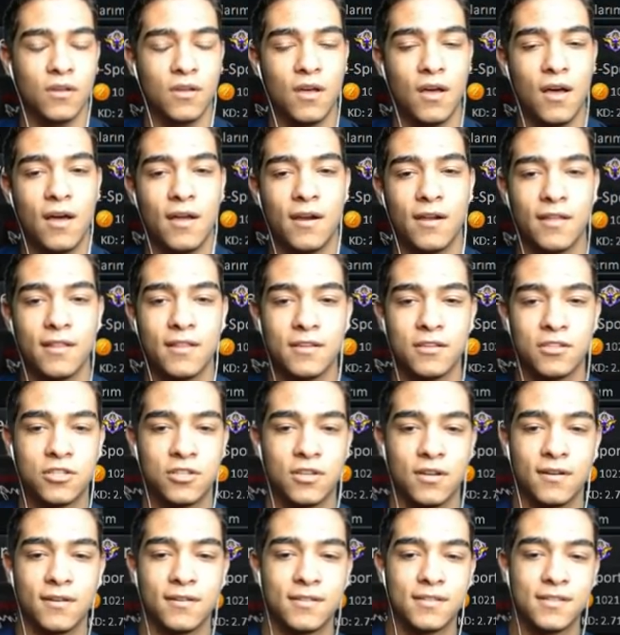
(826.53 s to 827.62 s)

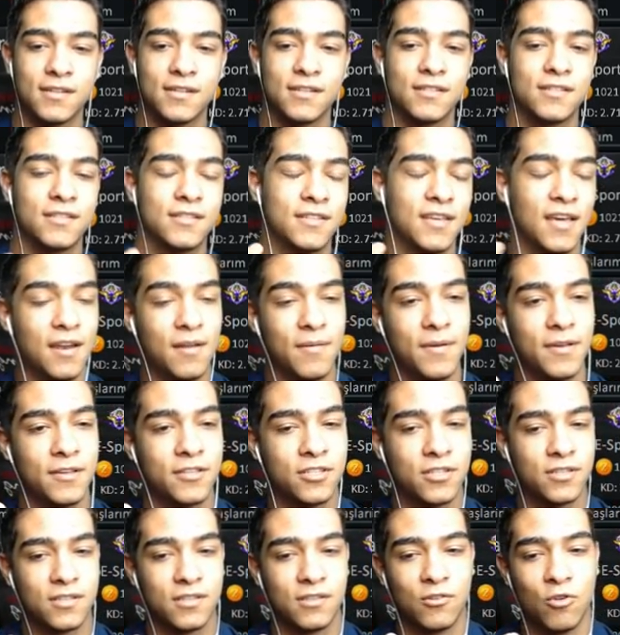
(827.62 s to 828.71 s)
Arkadaşlar sınırsız kelebek
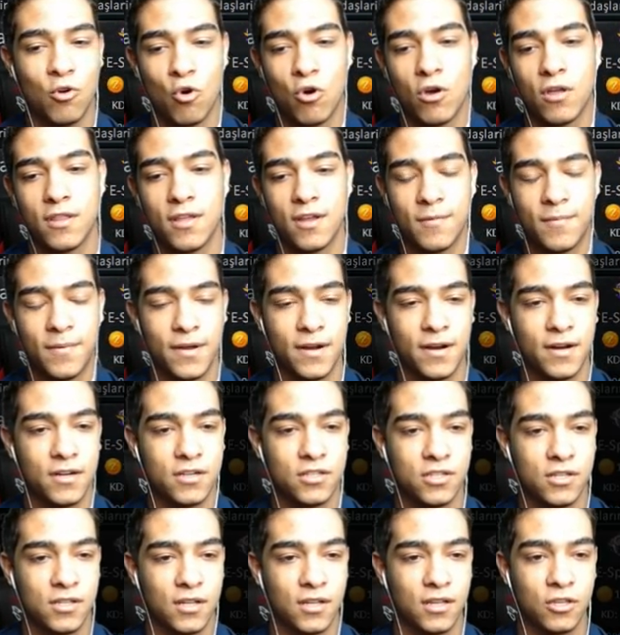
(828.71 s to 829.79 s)
çıksın. O kadar para
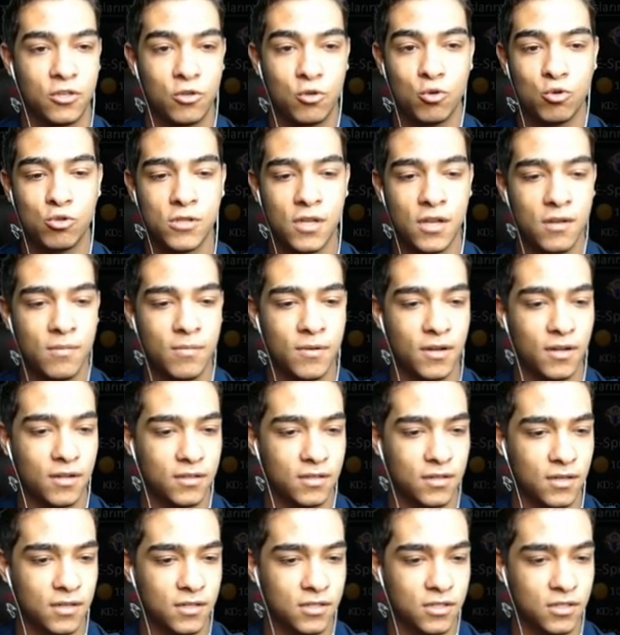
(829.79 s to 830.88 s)
harcadık. 250 bin
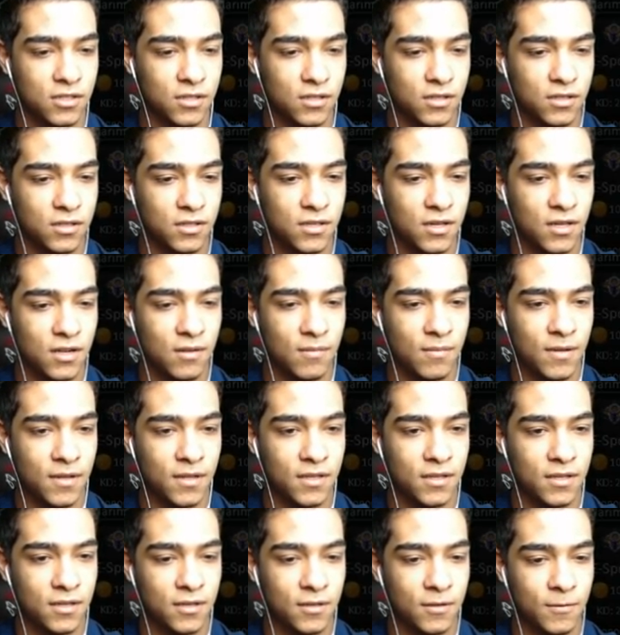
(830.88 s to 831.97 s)
altın harcadık.
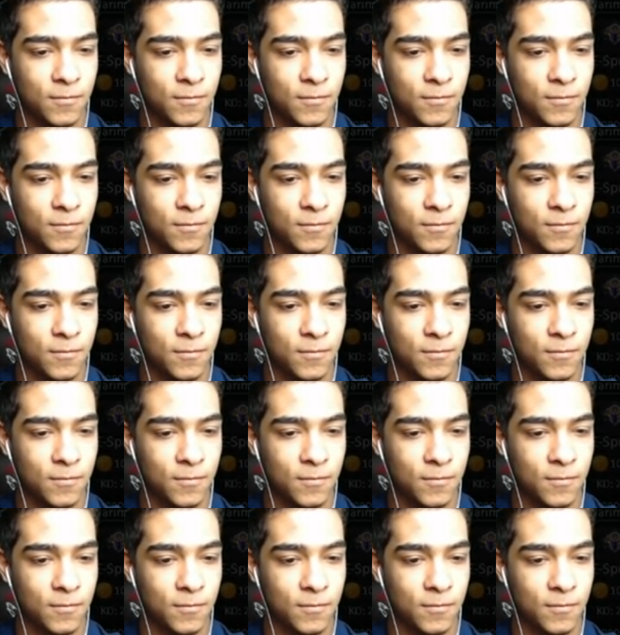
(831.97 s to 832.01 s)
Kelebek.